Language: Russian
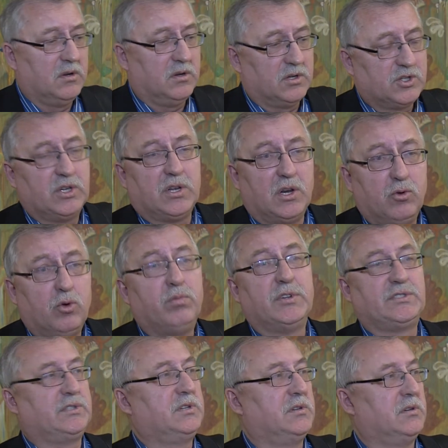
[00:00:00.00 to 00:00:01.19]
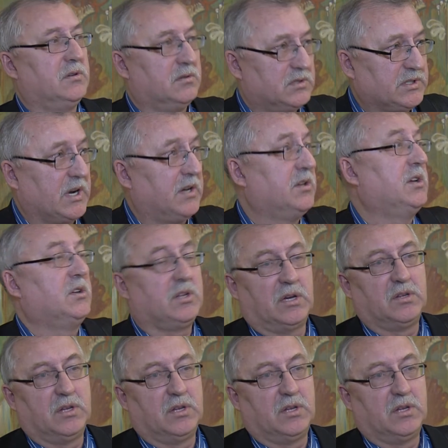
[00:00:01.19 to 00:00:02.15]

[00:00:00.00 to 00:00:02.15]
жителей области, страны и так